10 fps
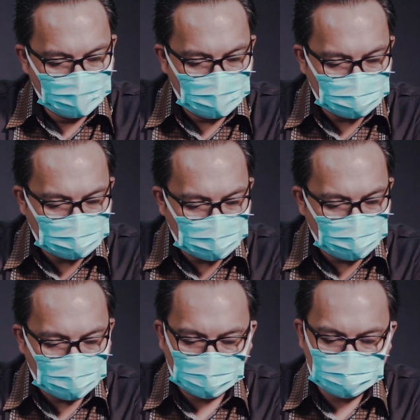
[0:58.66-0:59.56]
baik
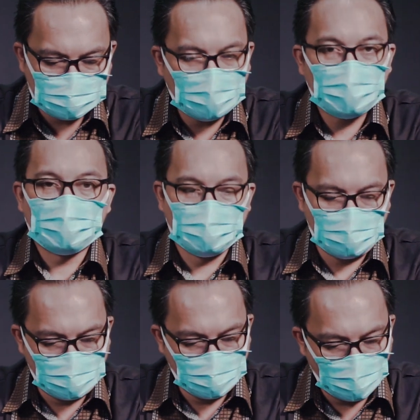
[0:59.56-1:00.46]
dalam hal kenyang
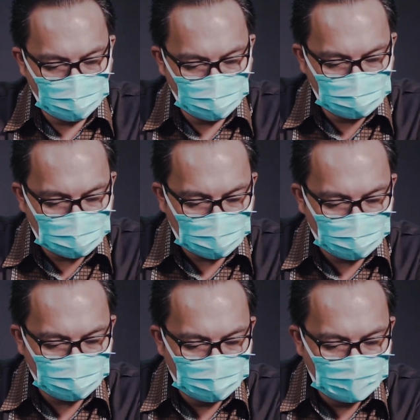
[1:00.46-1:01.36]
maupun
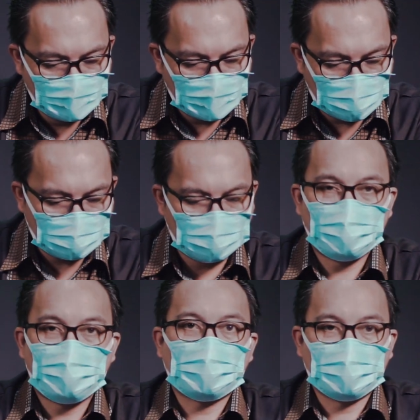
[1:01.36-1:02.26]
dalam hal
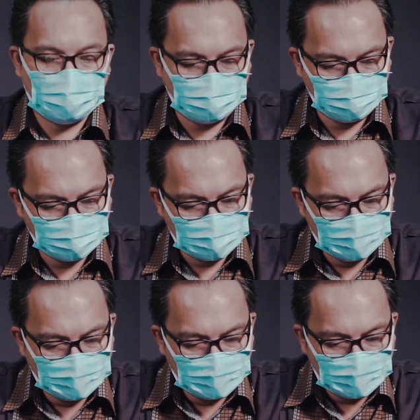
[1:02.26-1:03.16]
kelaparan,
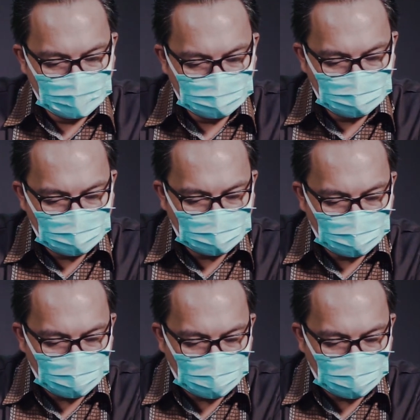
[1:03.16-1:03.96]
tidak dalam